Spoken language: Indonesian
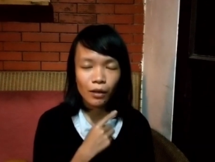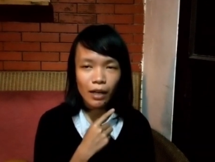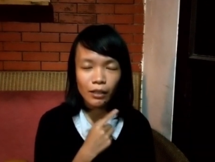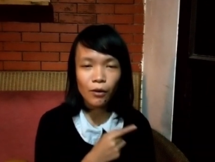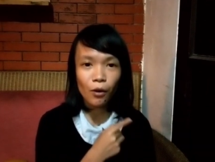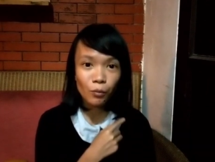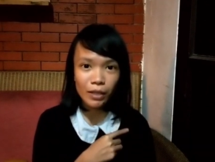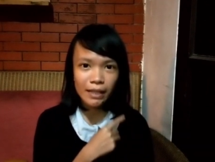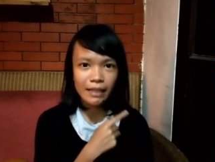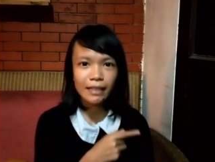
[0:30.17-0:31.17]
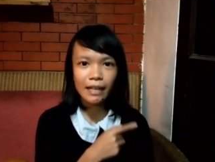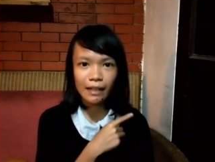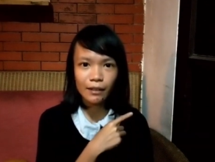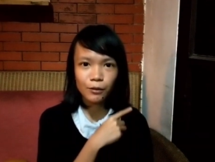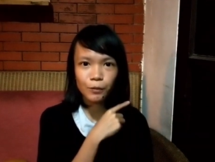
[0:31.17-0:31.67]
atau community
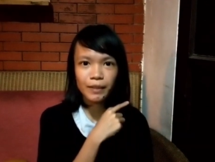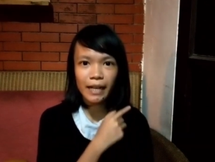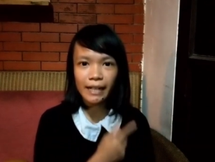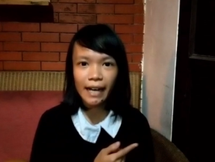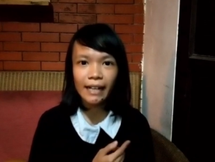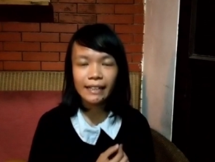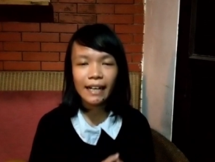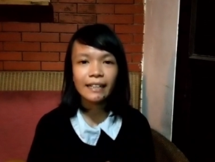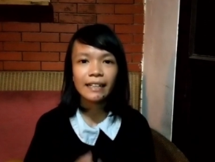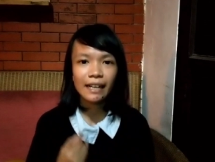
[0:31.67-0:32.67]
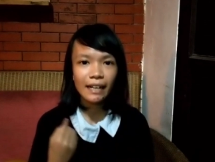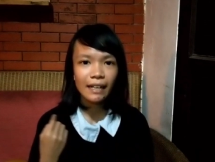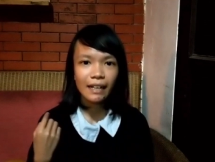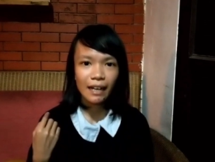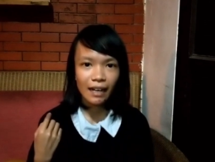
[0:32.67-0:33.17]
channel YouTube saya dan di
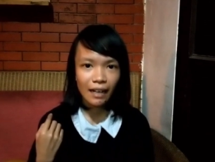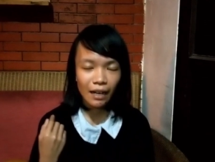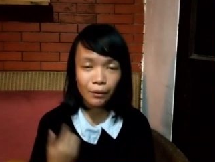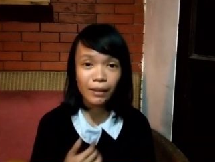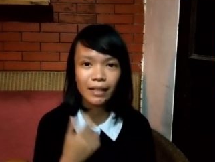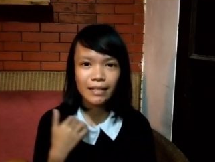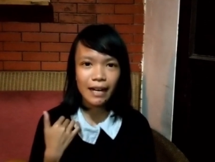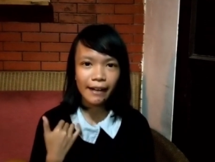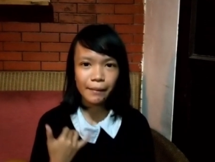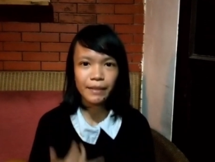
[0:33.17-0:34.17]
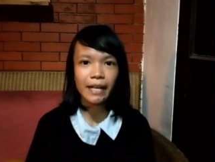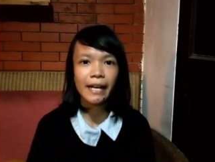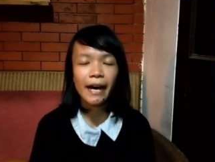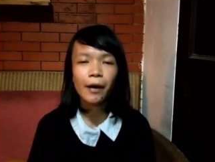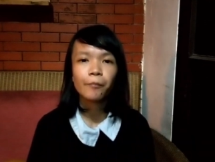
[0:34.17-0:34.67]
akun Instagram
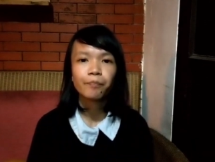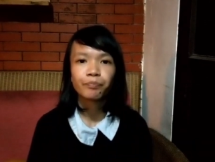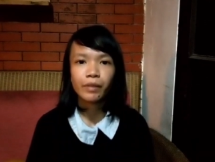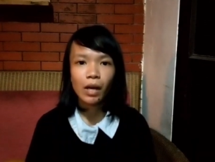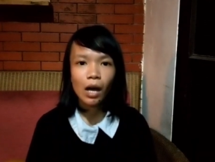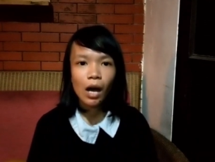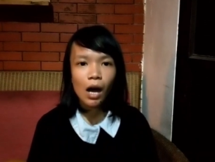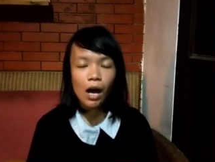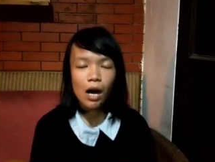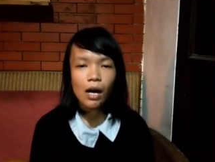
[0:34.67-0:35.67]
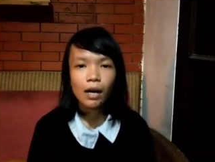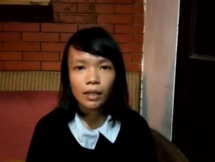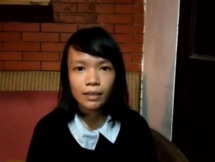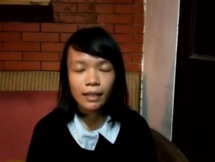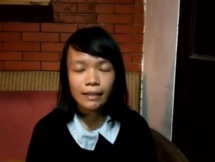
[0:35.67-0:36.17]
saya uh,
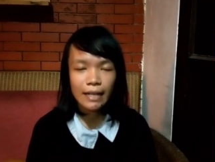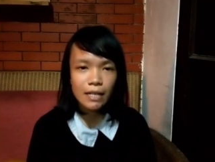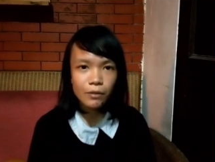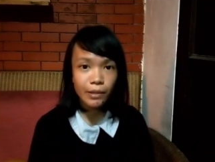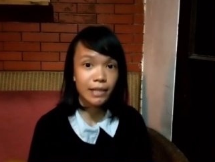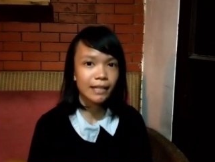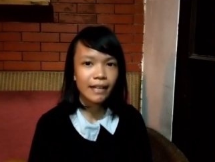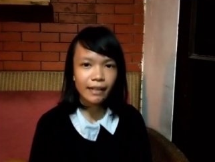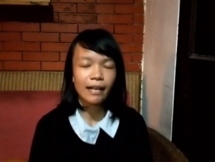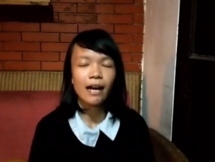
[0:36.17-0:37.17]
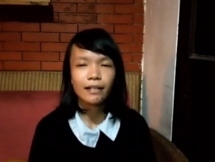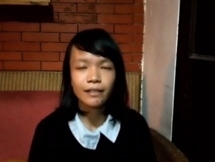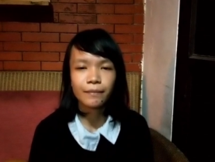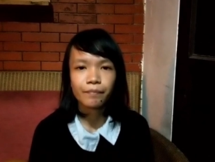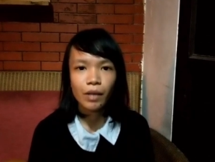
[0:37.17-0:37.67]
tentang question and
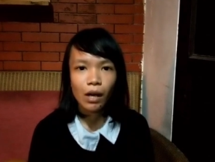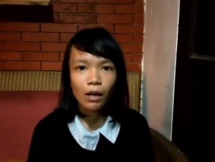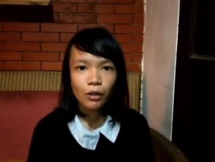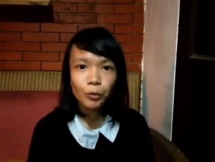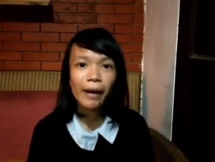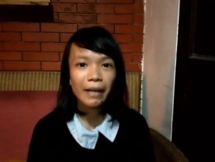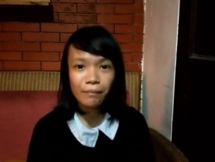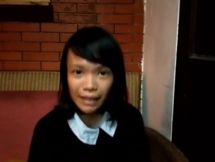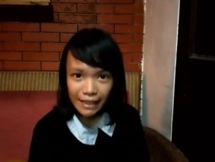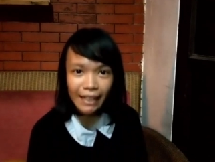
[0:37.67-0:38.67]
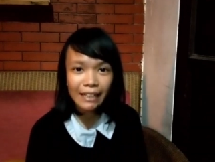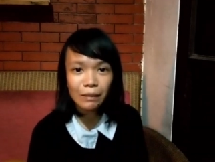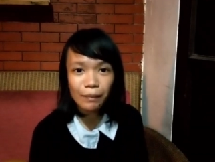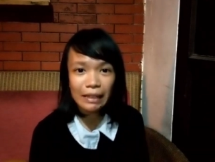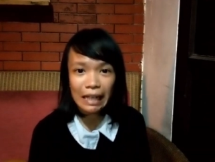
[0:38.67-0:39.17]
ask. Lumayan banyak
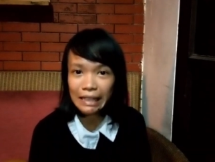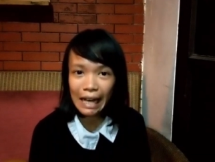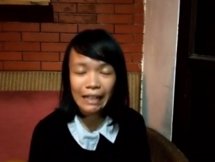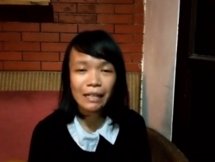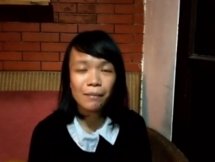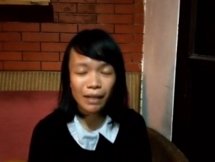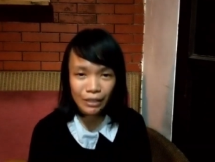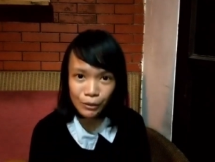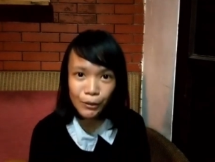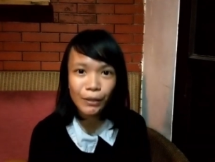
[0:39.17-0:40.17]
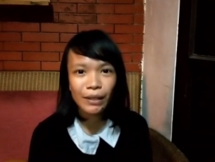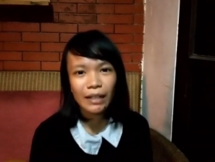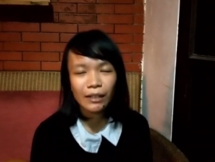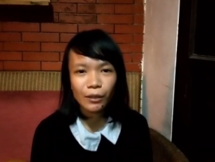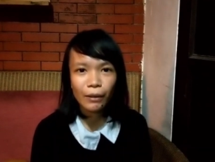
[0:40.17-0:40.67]
ini pertanyaan yang masuk
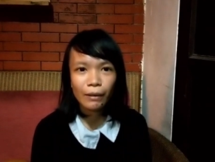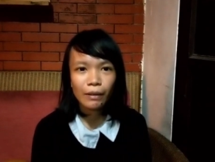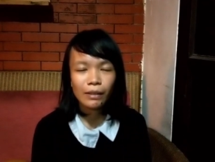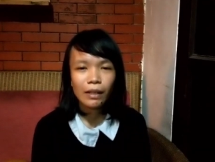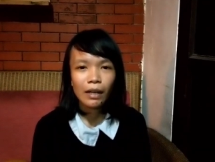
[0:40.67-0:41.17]
gitu.